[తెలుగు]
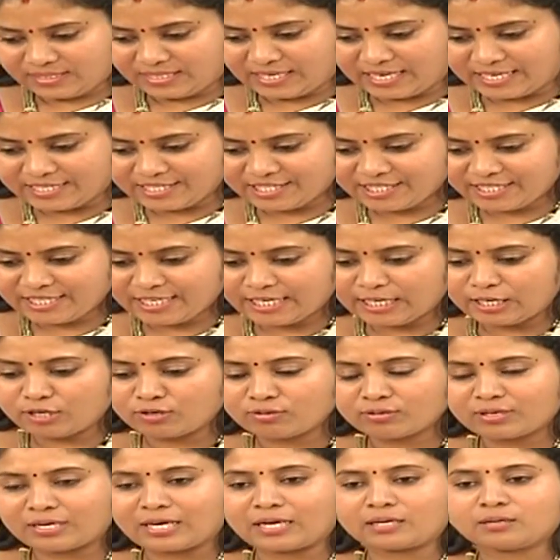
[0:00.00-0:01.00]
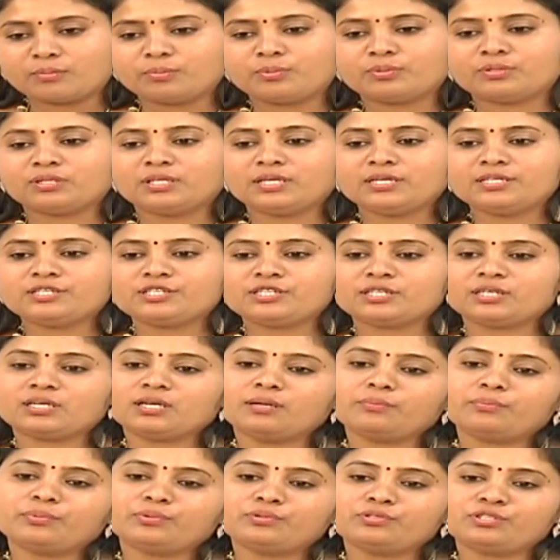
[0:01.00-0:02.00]
రాజకీయాల్లోకి రాకపోతే
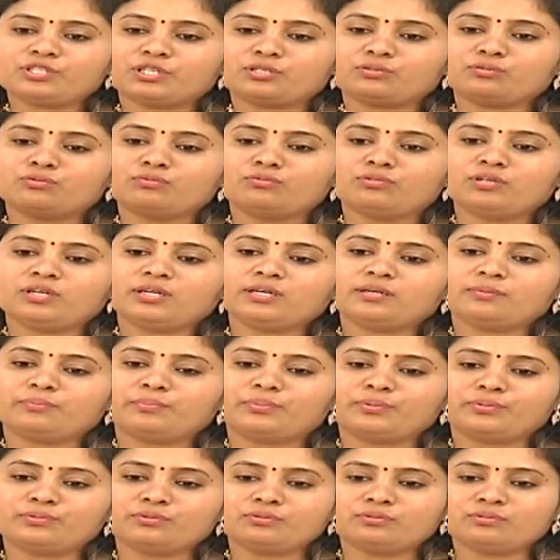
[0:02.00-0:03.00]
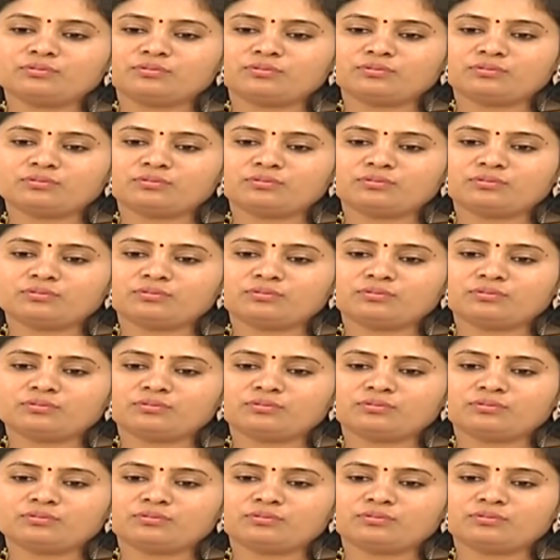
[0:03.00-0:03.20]
చిన్నప్పుడు చదువుకునేటప్పుడు